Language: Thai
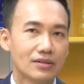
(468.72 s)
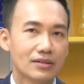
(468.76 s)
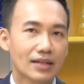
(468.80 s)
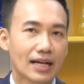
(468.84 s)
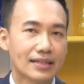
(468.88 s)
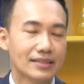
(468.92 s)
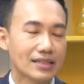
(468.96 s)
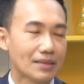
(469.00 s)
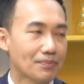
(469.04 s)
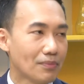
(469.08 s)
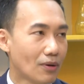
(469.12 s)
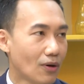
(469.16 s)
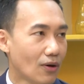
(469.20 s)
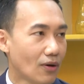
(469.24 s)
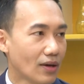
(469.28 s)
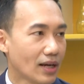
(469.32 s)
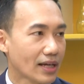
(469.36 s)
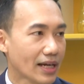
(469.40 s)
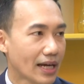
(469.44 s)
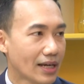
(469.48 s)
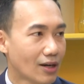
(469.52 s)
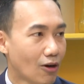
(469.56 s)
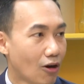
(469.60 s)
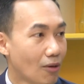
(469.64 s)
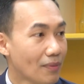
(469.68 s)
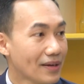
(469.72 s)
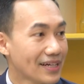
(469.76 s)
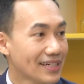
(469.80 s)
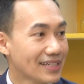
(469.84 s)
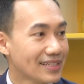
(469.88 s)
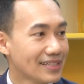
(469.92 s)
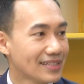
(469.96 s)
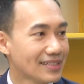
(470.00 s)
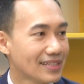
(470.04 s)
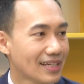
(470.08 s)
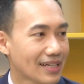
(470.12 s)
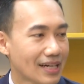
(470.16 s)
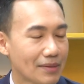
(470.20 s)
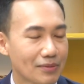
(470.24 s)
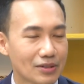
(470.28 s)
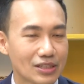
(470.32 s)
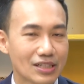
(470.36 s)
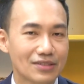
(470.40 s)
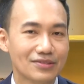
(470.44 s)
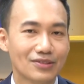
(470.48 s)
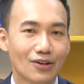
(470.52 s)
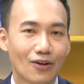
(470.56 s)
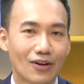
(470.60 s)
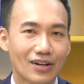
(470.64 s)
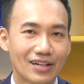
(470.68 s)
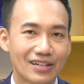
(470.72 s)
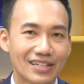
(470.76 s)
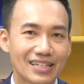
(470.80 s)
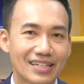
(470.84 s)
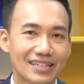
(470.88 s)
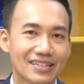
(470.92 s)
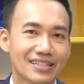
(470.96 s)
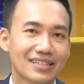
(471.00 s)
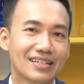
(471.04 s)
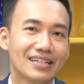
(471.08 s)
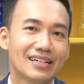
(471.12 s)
การจัดพอร์ตและการออมเงิน ก็จะสอนเรื่อง